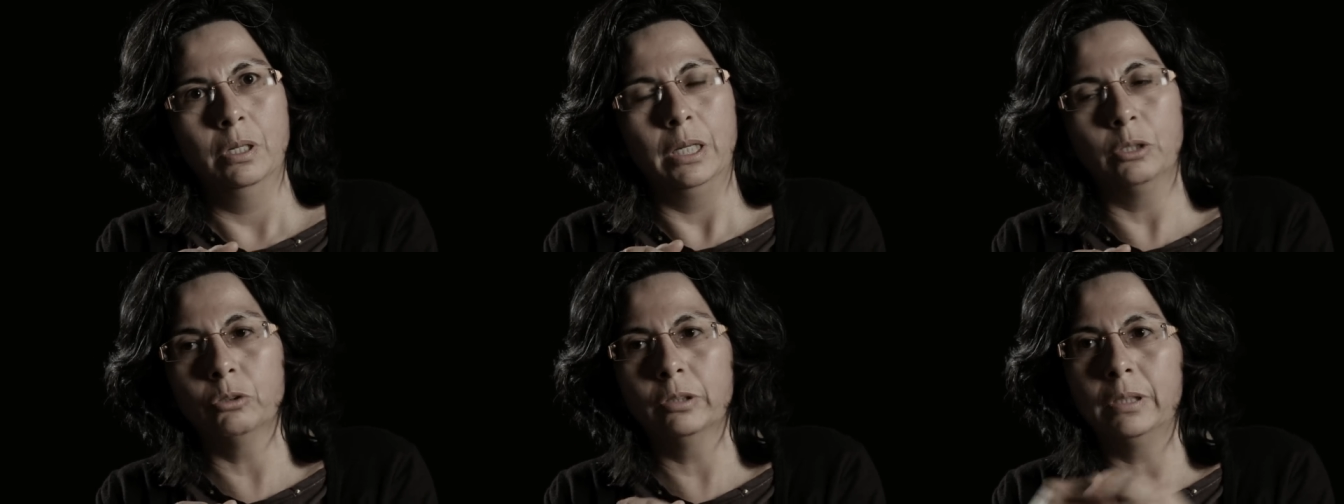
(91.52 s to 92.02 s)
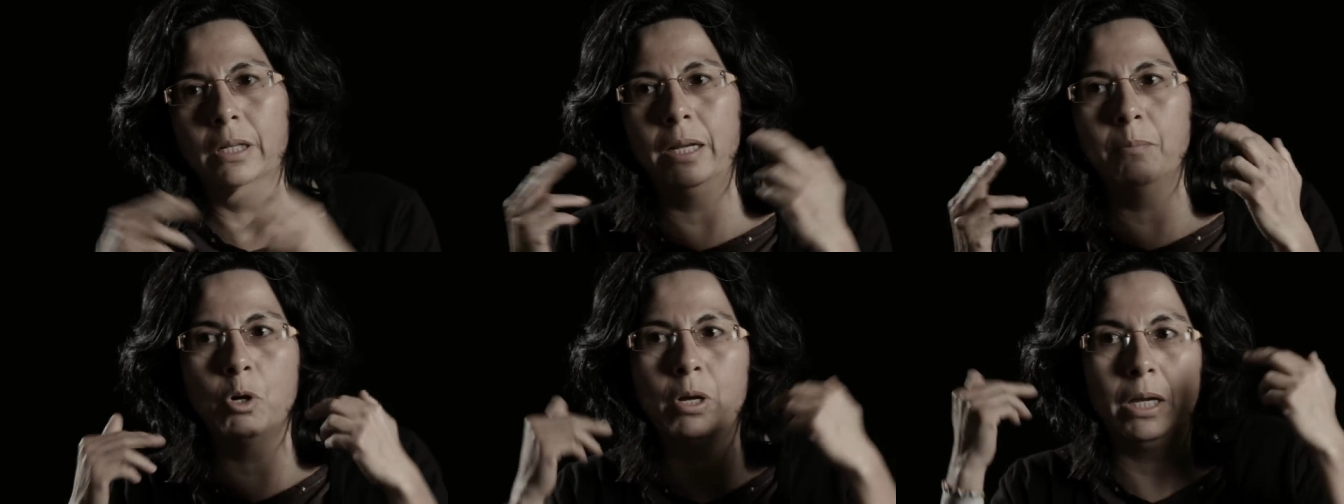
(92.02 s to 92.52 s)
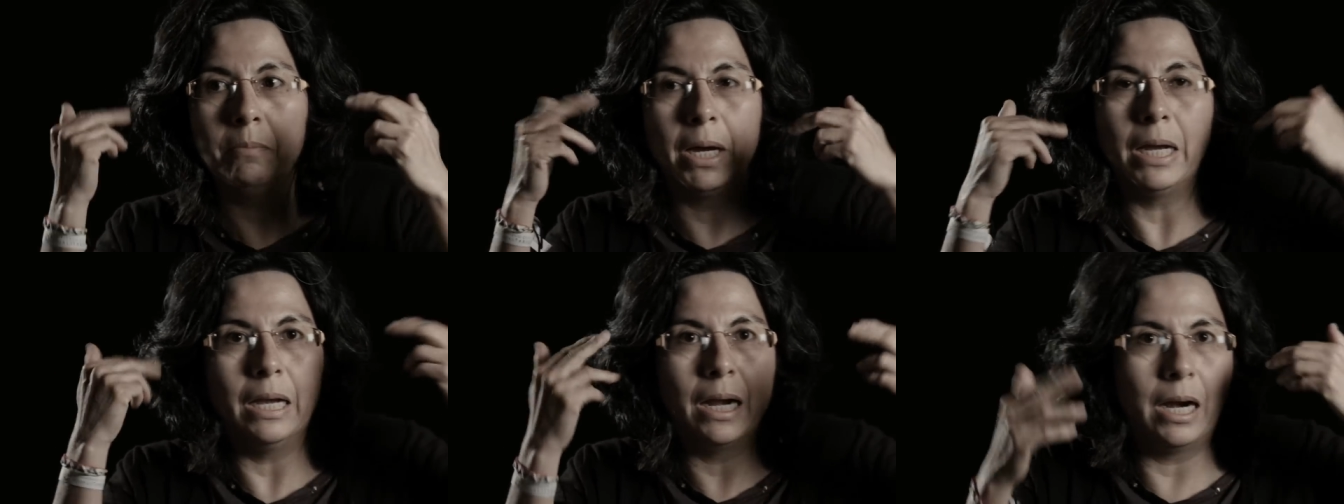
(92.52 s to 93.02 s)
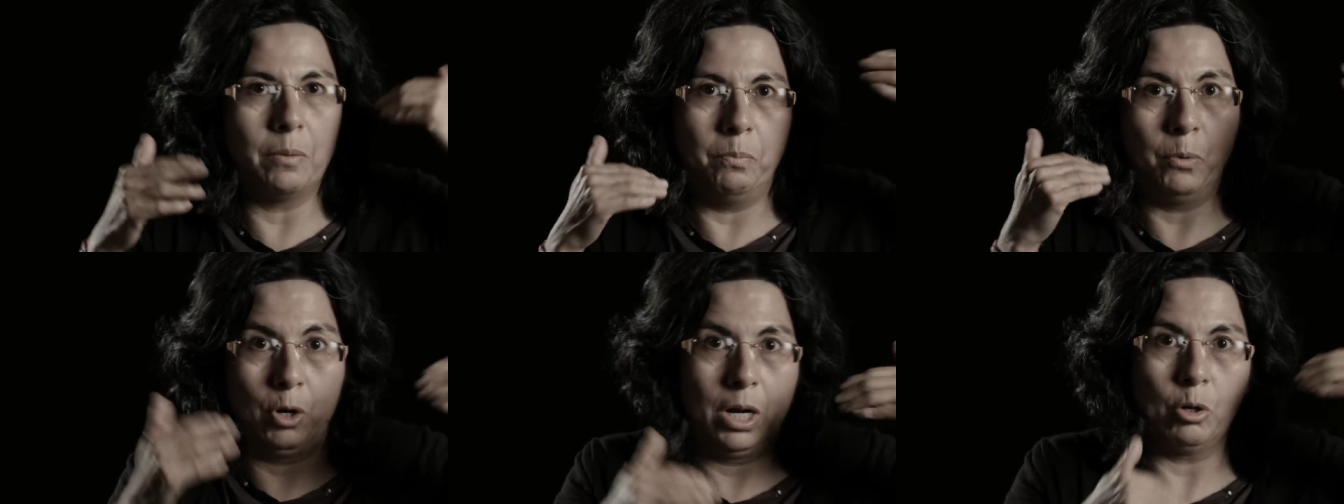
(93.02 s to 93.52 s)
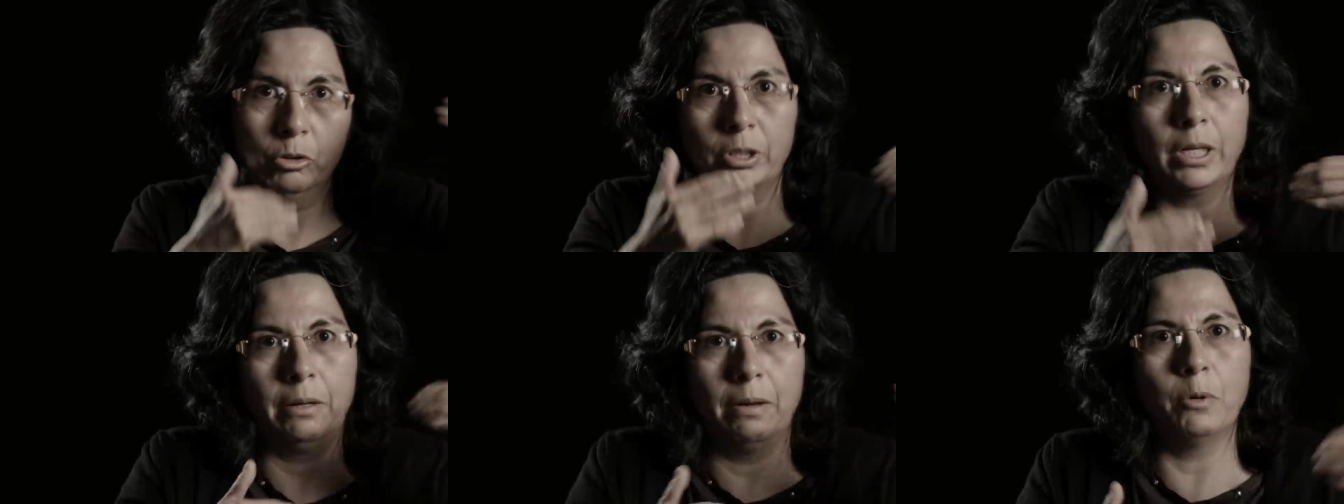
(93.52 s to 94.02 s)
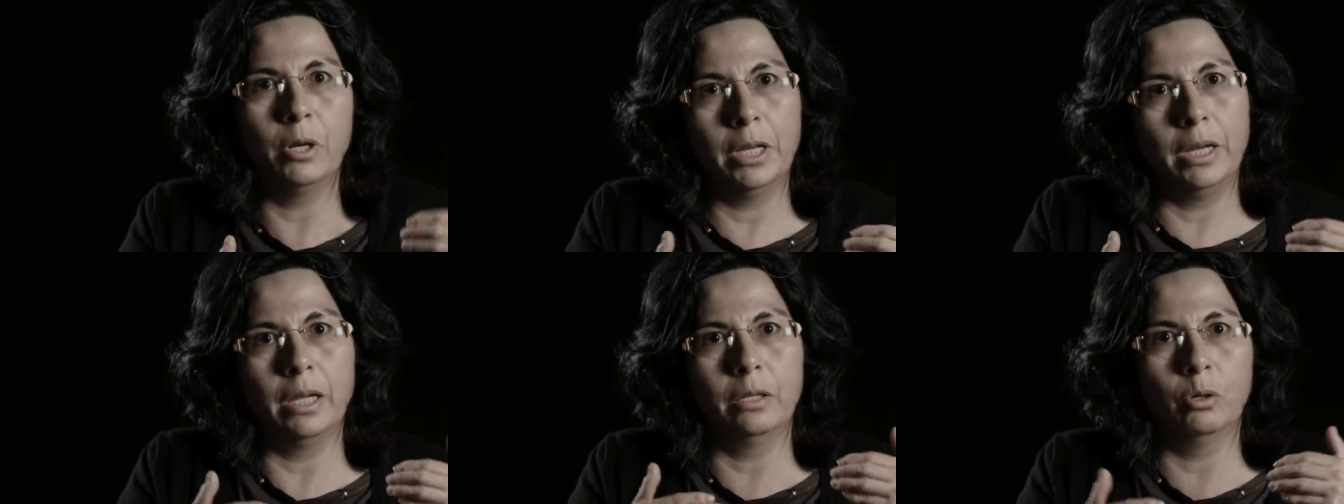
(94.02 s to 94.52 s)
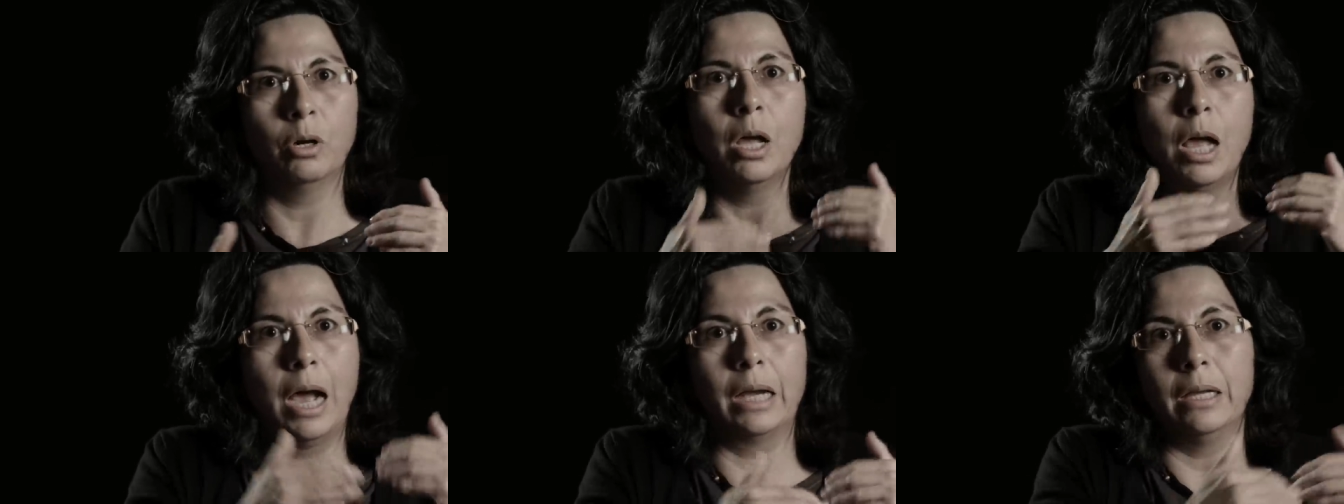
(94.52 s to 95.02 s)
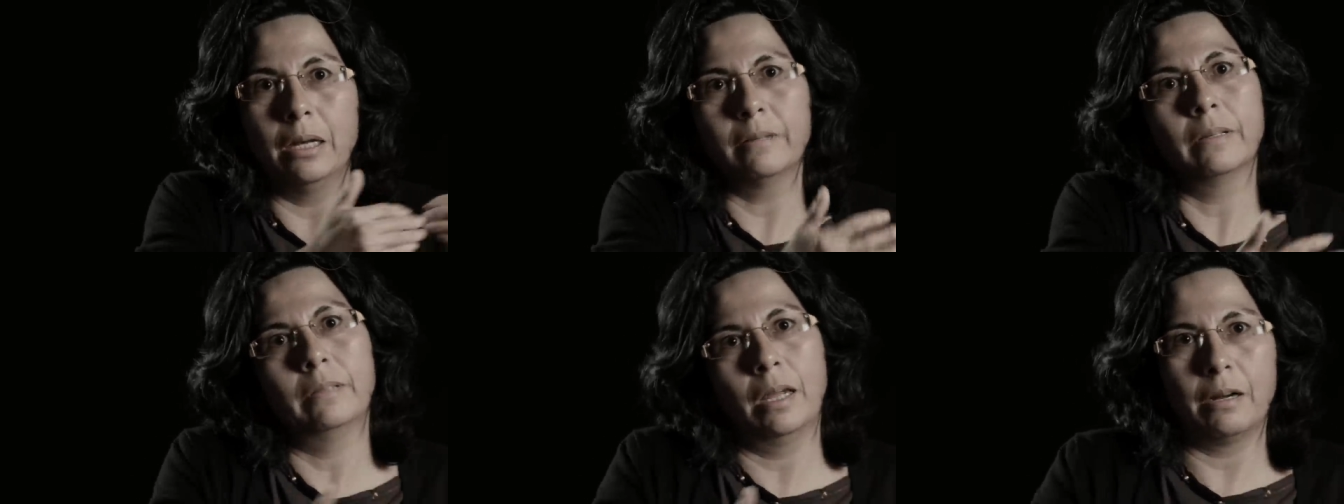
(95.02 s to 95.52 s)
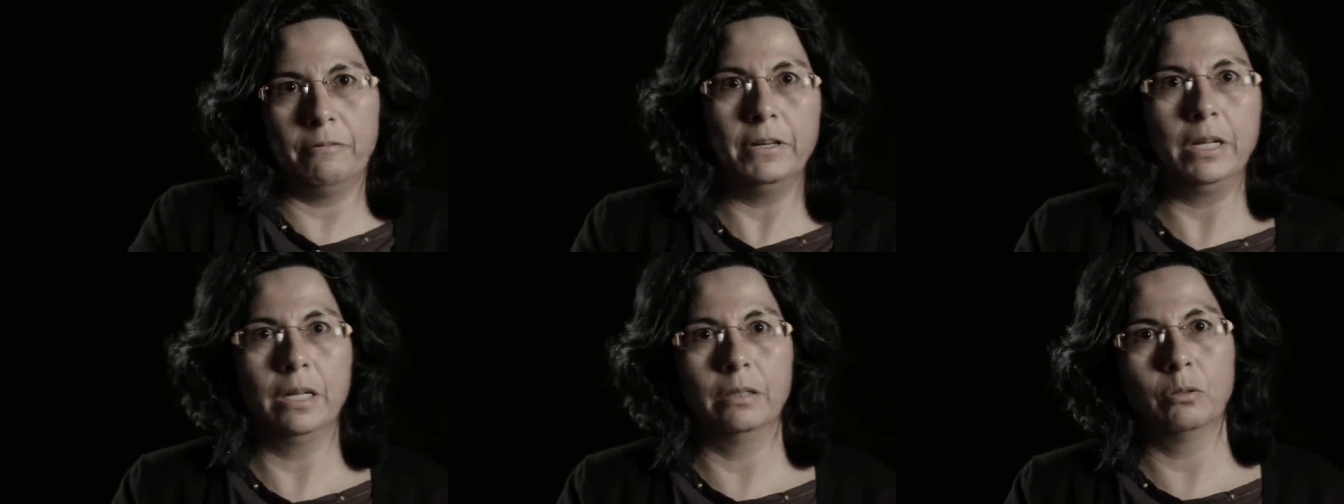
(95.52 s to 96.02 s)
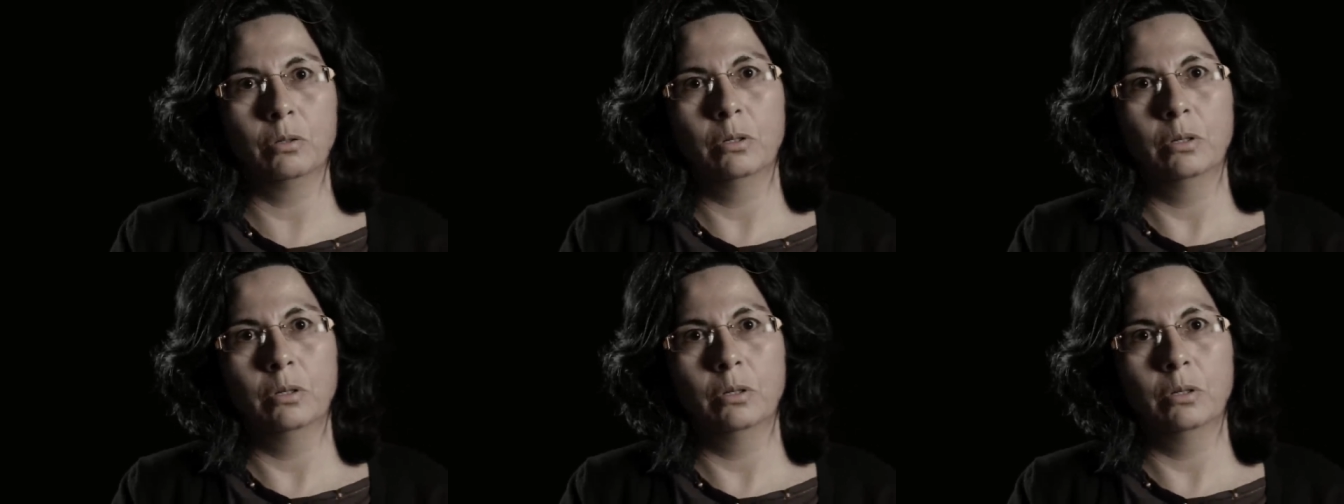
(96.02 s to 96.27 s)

Entonces tenemos que imaginar por las cosas que vamos leyendo a quiénes se están refiriendo.